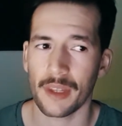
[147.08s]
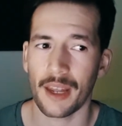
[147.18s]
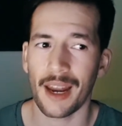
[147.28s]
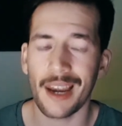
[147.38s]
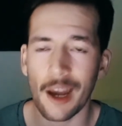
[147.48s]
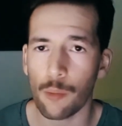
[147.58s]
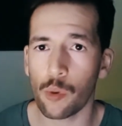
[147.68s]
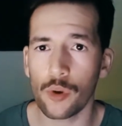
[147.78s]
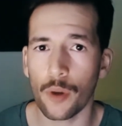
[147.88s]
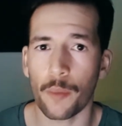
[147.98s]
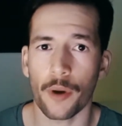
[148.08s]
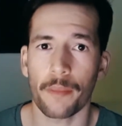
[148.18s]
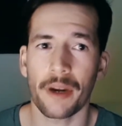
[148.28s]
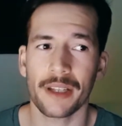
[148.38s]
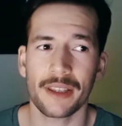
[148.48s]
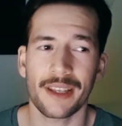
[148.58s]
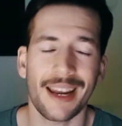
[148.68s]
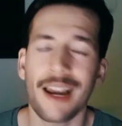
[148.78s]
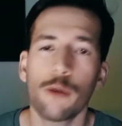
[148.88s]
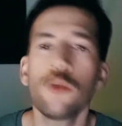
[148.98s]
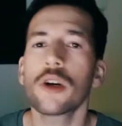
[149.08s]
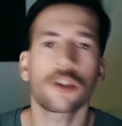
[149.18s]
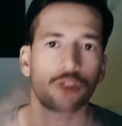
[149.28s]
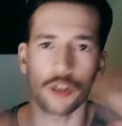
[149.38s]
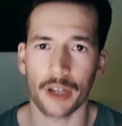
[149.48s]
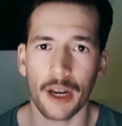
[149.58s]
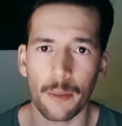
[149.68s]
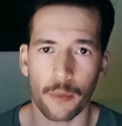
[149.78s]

El laburo por parte, el laburo actoral